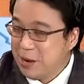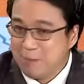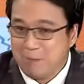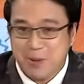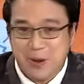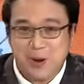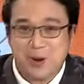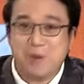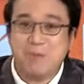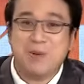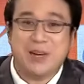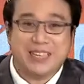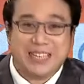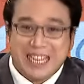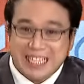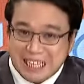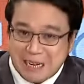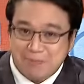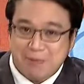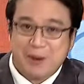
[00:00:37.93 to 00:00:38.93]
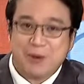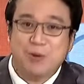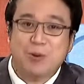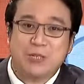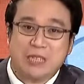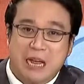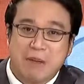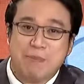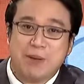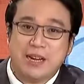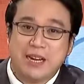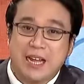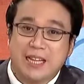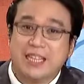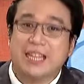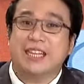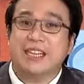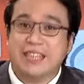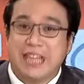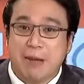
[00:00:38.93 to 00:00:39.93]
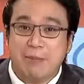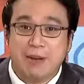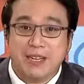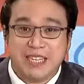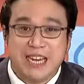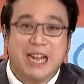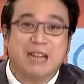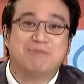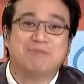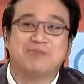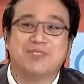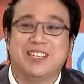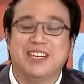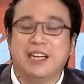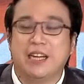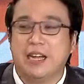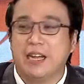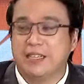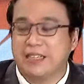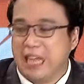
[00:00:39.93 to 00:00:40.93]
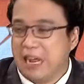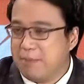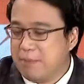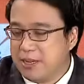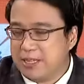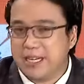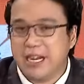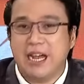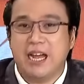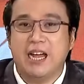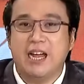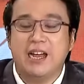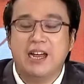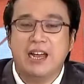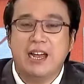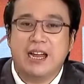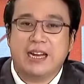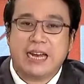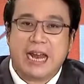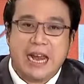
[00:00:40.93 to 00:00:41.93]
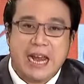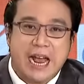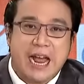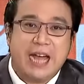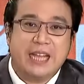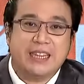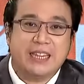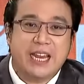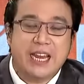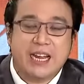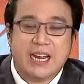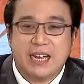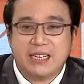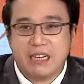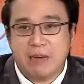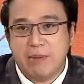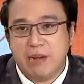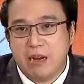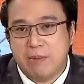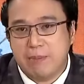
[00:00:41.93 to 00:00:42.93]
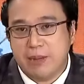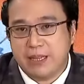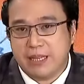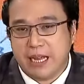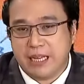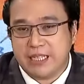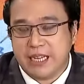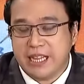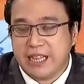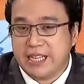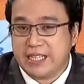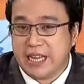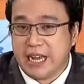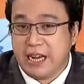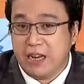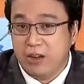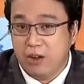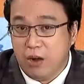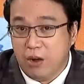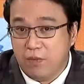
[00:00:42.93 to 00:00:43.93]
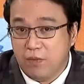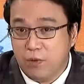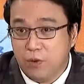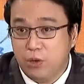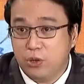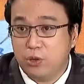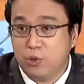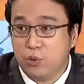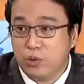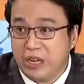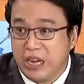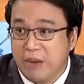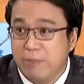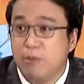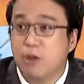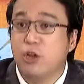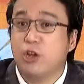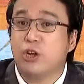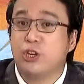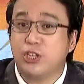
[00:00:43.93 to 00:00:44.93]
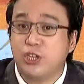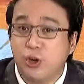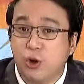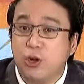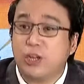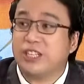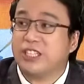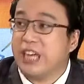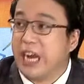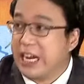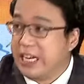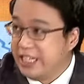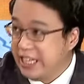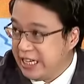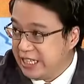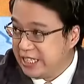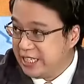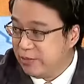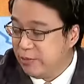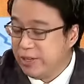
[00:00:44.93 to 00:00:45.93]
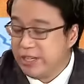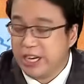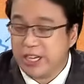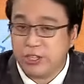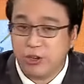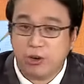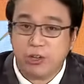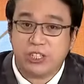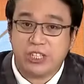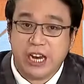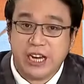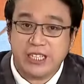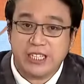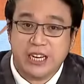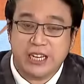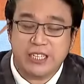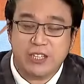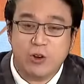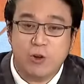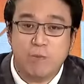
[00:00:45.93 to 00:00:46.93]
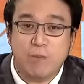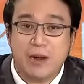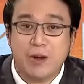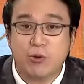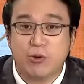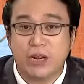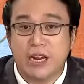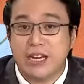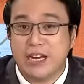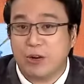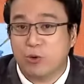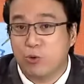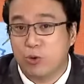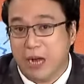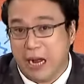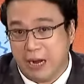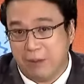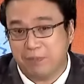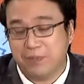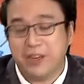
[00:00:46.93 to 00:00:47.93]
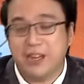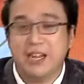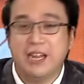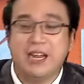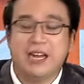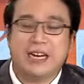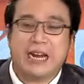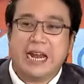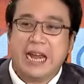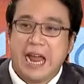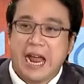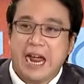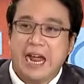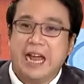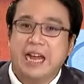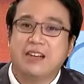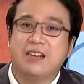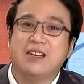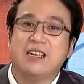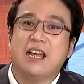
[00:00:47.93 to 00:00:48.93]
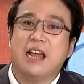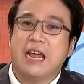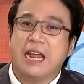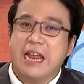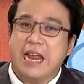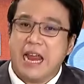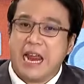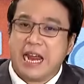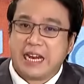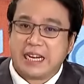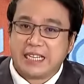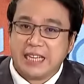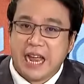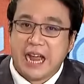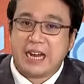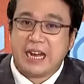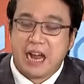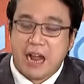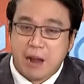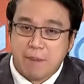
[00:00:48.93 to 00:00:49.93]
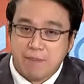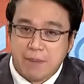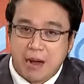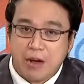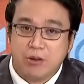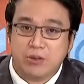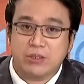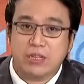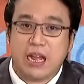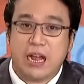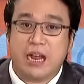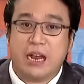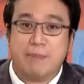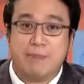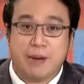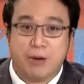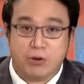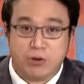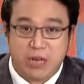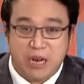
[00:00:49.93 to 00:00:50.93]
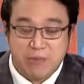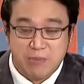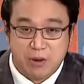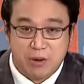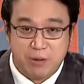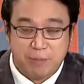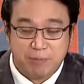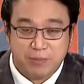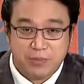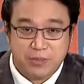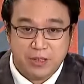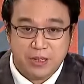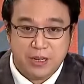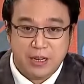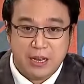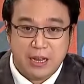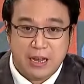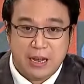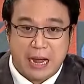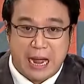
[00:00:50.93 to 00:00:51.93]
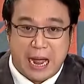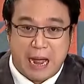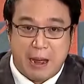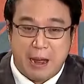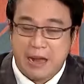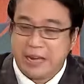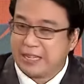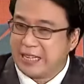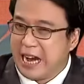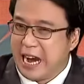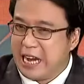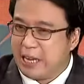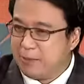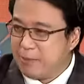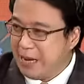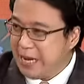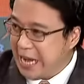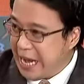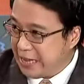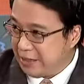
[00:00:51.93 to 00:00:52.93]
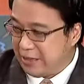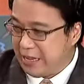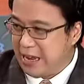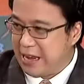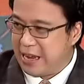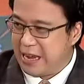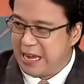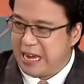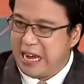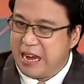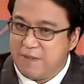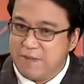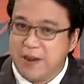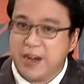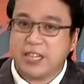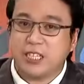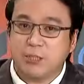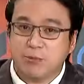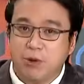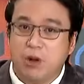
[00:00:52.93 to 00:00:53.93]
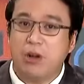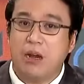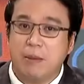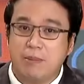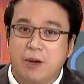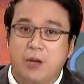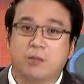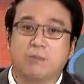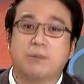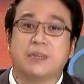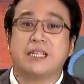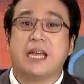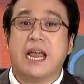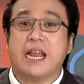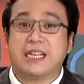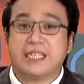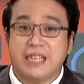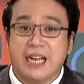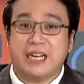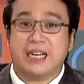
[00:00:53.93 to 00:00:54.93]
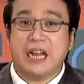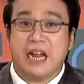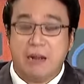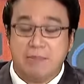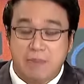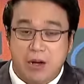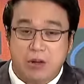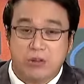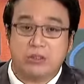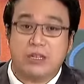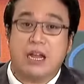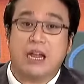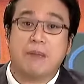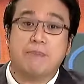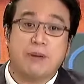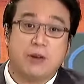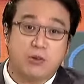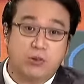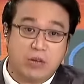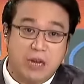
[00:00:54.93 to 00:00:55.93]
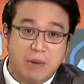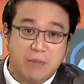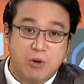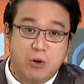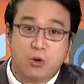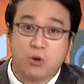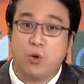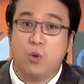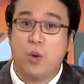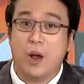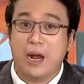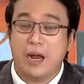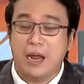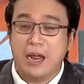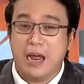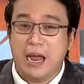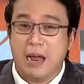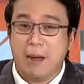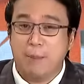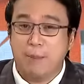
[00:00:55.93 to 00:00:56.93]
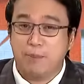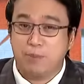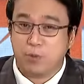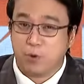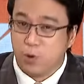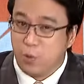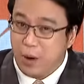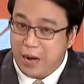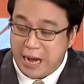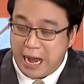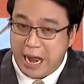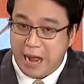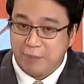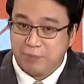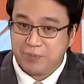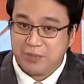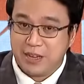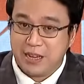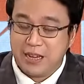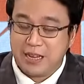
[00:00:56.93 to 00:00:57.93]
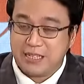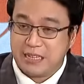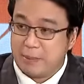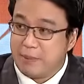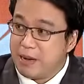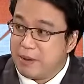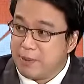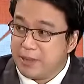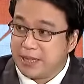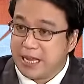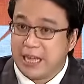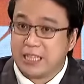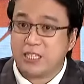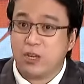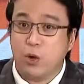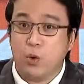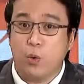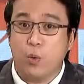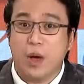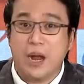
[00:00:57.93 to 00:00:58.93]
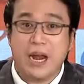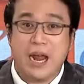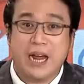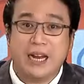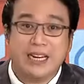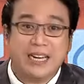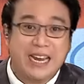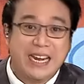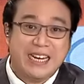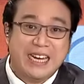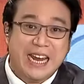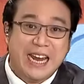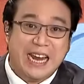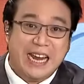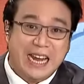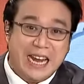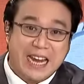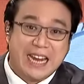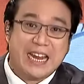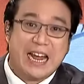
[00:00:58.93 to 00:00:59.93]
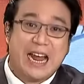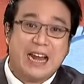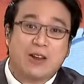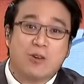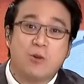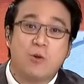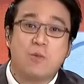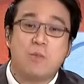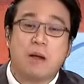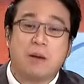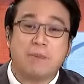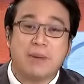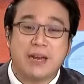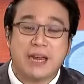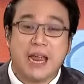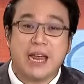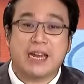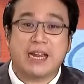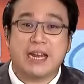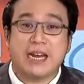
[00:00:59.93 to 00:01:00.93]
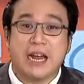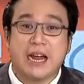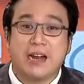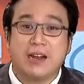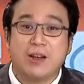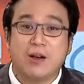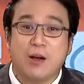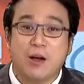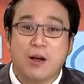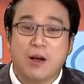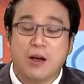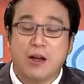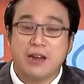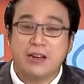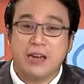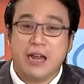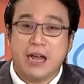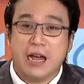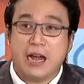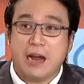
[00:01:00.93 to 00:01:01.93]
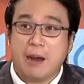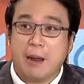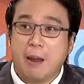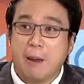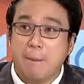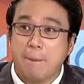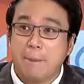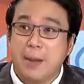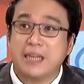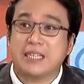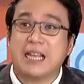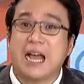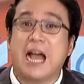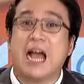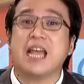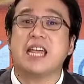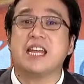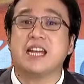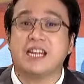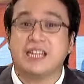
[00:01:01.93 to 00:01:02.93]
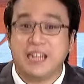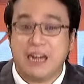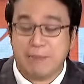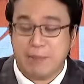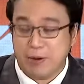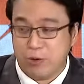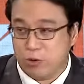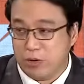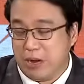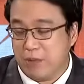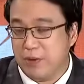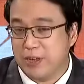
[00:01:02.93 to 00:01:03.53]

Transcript: Pero kung batas ang pag-uusapan natin, tama siya. Tama siya, kailangan talaga, sabi ng batas, it is unlawful to give short changes. When say short changes, yung panukli na kulang. Kailangan exact amount ang ipanukli mo, uh, kahit maliit, even small amount, basta exact amount ang ipanukli mo. Kung wala kung wala, sabi ng batas, walang hindi illegal kung magbigay ka ng ng mas higher na panukli.